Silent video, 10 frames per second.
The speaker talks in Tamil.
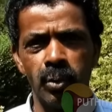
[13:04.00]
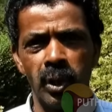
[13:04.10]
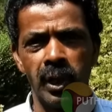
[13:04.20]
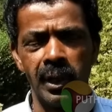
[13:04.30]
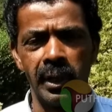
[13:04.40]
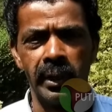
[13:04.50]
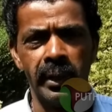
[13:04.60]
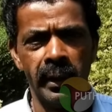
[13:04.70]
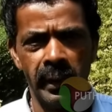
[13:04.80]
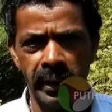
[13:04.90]
பெரிய
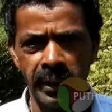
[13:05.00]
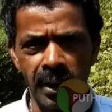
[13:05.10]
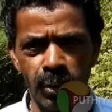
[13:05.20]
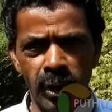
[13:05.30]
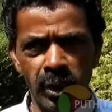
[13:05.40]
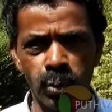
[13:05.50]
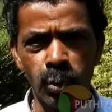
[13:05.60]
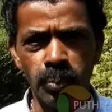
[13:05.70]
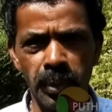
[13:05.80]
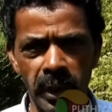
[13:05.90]
குகைகளாக இருக்கக்கூடிய
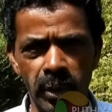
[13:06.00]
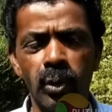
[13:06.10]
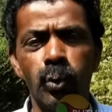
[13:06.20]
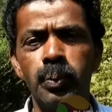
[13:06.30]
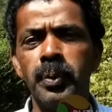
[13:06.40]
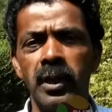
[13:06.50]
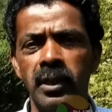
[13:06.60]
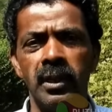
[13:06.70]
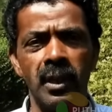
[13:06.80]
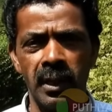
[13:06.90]
தூண் பாறையோட
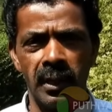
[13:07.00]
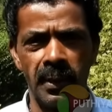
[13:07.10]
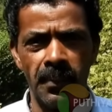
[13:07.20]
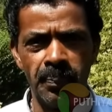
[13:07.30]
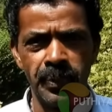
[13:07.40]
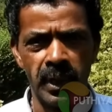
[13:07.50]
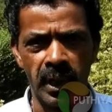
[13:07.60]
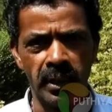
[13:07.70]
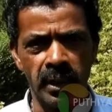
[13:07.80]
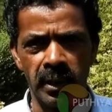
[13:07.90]
உட்பகுதி தான்
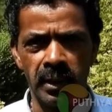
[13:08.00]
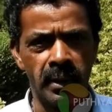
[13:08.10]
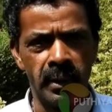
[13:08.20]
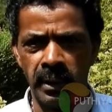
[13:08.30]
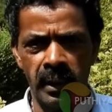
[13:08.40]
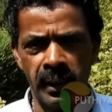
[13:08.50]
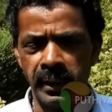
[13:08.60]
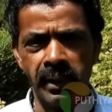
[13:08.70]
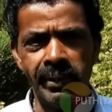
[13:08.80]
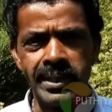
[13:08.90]
அந்த
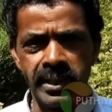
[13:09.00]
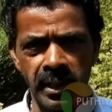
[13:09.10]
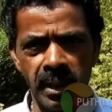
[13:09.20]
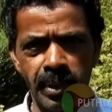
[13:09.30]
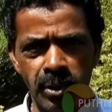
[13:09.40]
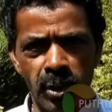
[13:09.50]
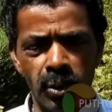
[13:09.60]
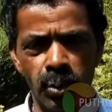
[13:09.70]
டெவில்ஸ் கிச்சன் அப்படின்னு